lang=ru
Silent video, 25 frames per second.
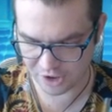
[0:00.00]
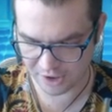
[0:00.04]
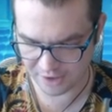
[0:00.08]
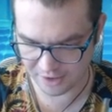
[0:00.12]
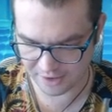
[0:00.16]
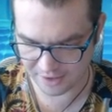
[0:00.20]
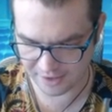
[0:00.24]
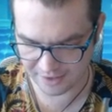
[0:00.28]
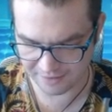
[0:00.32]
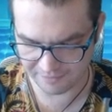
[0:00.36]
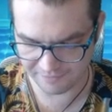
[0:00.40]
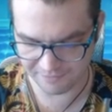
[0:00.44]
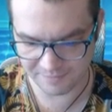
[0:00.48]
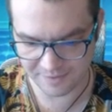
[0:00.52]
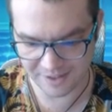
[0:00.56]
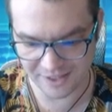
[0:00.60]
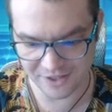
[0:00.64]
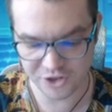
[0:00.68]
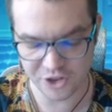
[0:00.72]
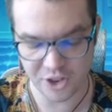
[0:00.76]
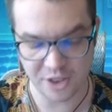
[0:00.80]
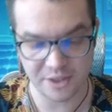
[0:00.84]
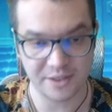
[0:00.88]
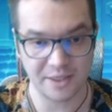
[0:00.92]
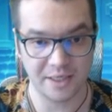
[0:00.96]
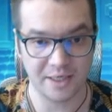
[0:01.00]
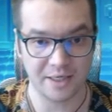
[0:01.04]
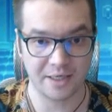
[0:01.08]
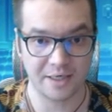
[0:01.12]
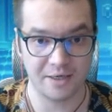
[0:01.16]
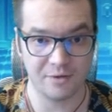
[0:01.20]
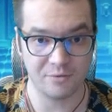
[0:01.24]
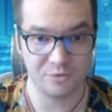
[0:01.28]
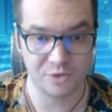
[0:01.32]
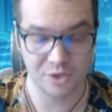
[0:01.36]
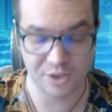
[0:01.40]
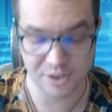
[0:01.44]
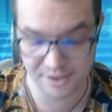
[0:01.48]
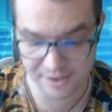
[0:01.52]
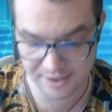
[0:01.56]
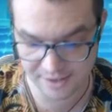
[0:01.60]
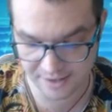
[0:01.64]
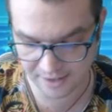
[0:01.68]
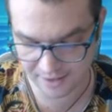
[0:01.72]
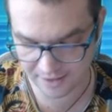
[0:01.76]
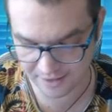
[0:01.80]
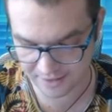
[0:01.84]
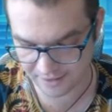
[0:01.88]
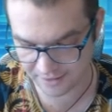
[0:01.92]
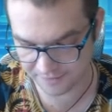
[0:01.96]
на, качать на аккаунте с
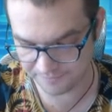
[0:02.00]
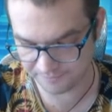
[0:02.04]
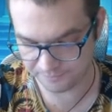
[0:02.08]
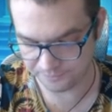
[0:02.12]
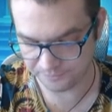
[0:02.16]
зеркалом.